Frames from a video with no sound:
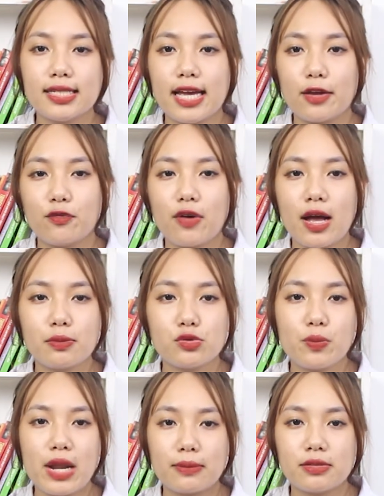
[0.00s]
là giải pháp
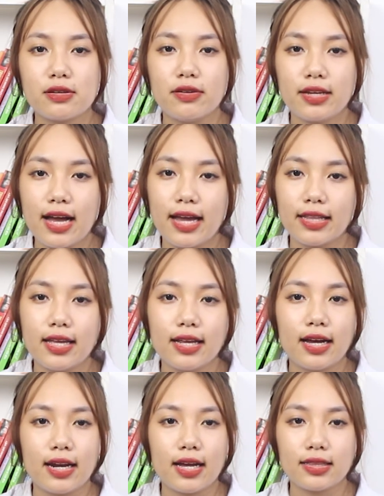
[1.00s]
giúp nam giới cải
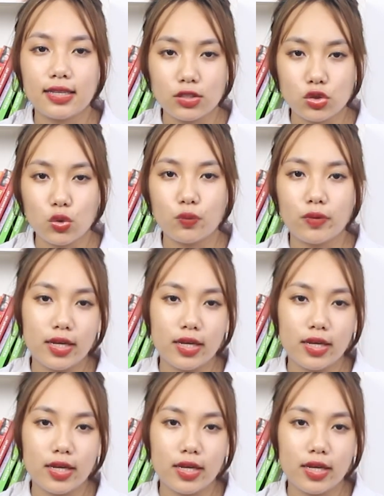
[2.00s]
thiện khả năng tình dục